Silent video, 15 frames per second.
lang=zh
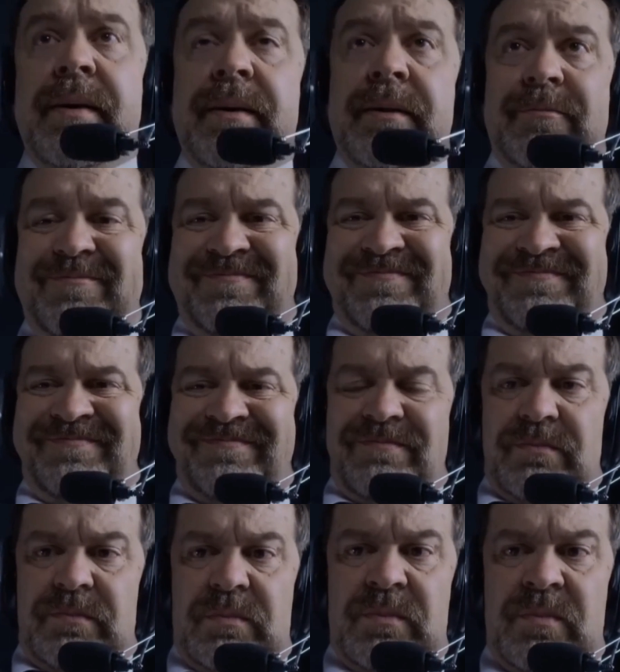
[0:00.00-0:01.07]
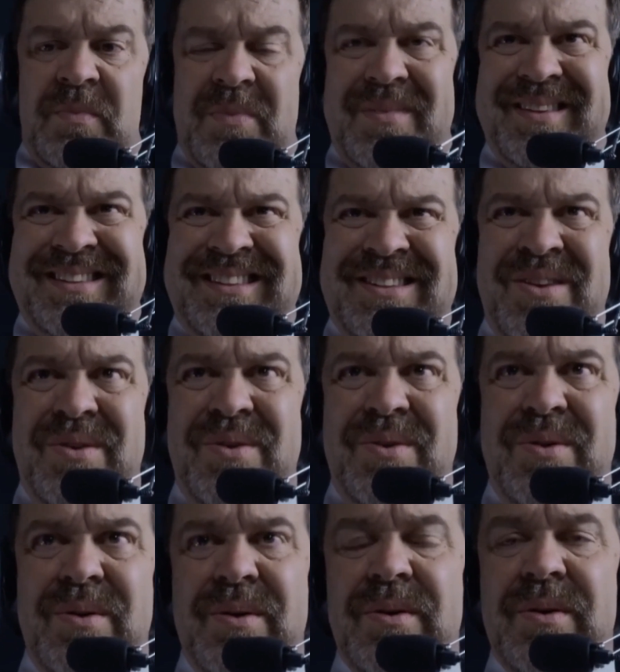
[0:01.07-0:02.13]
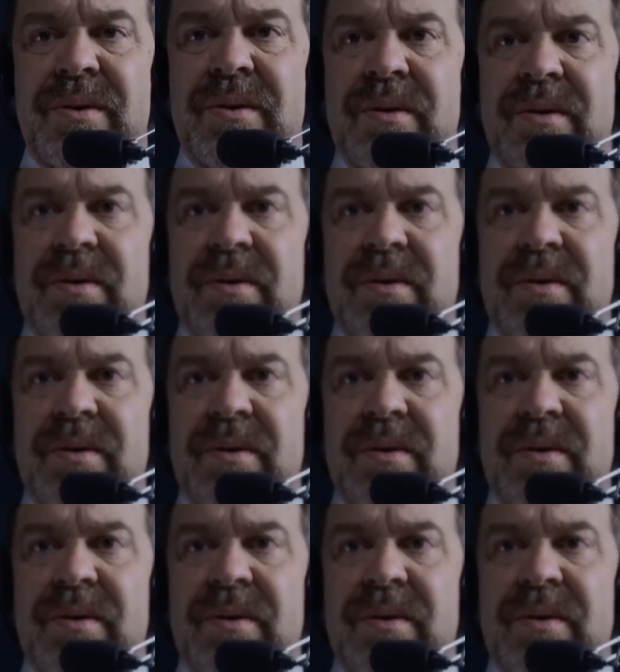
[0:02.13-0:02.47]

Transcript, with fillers: 机组赶紧联系空管，空管说：“哦，